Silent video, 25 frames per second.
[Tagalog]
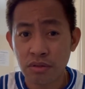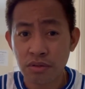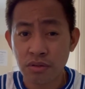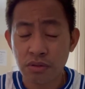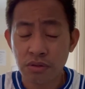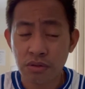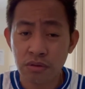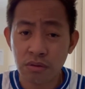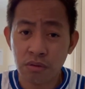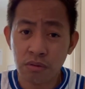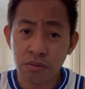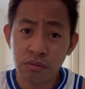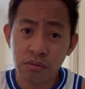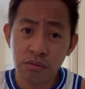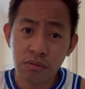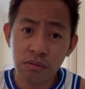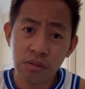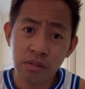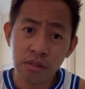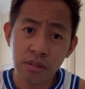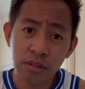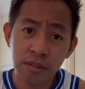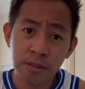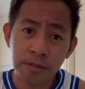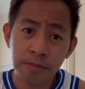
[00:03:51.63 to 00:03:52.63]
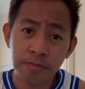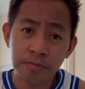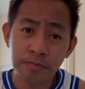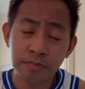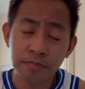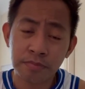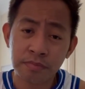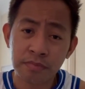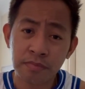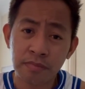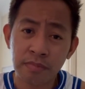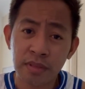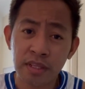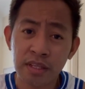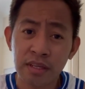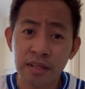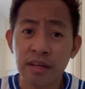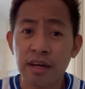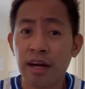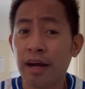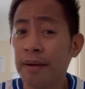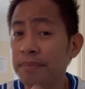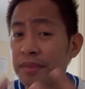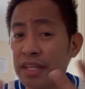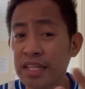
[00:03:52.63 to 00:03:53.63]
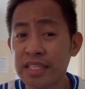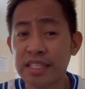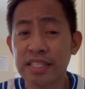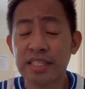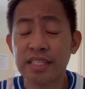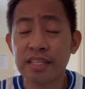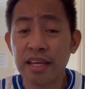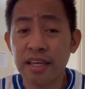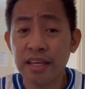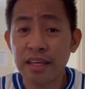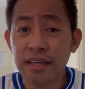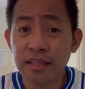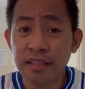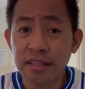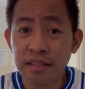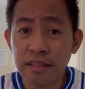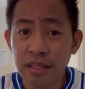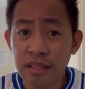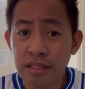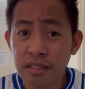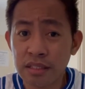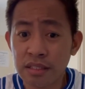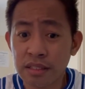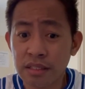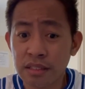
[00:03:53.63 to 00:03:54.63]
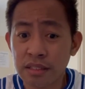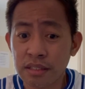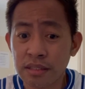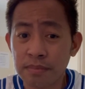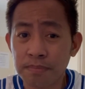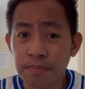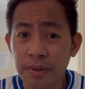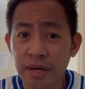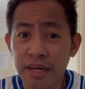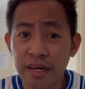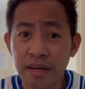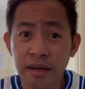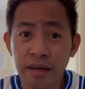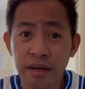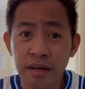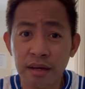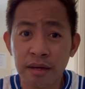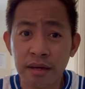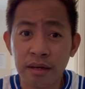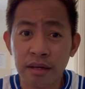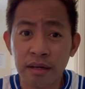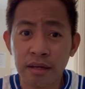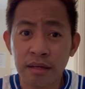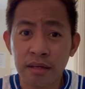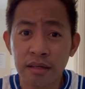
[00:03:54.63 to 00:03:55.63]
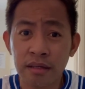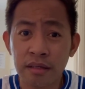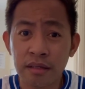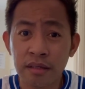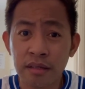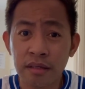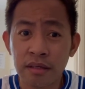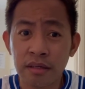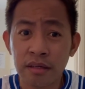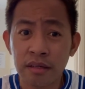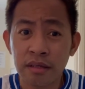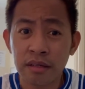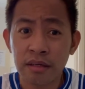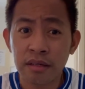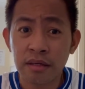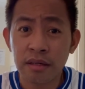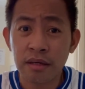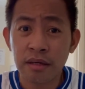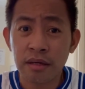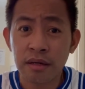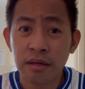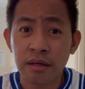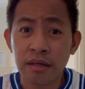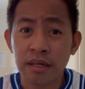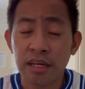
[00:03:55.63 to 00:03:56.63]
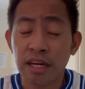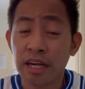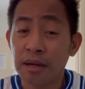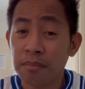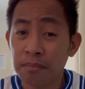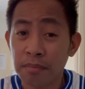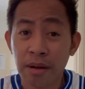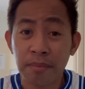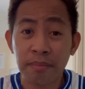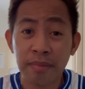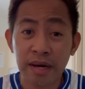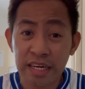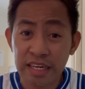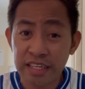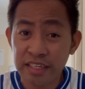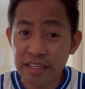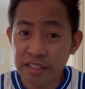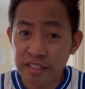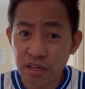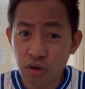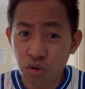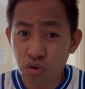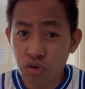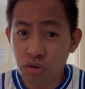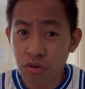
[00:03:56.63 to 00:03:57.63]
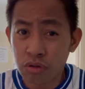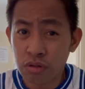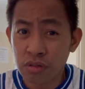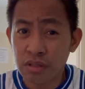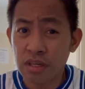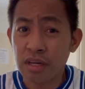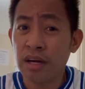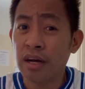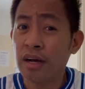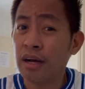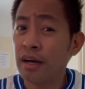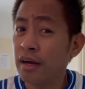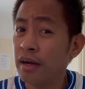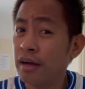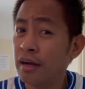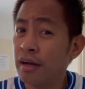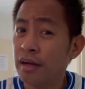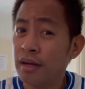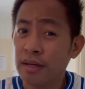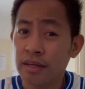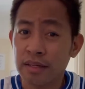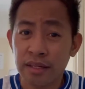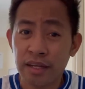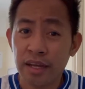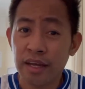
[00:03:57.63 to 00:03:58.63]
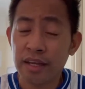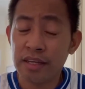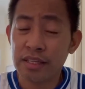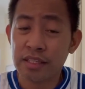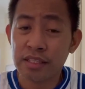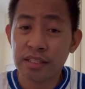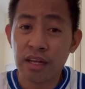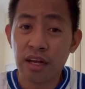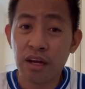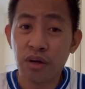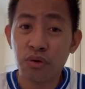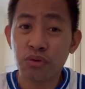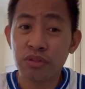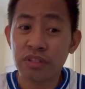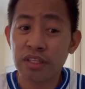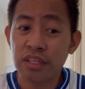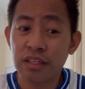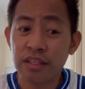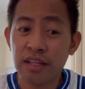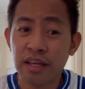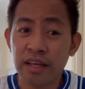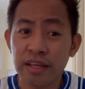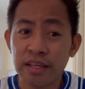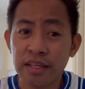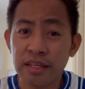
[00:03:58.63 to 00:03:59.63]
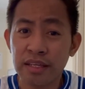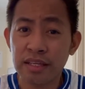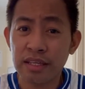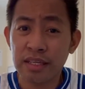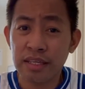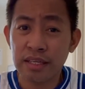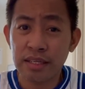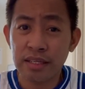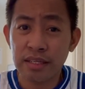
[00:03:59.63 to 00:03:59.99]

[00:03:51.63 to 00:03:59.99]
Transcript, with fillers: So, I'm not saying this para nagmamalinis ako. Guys, ako din ay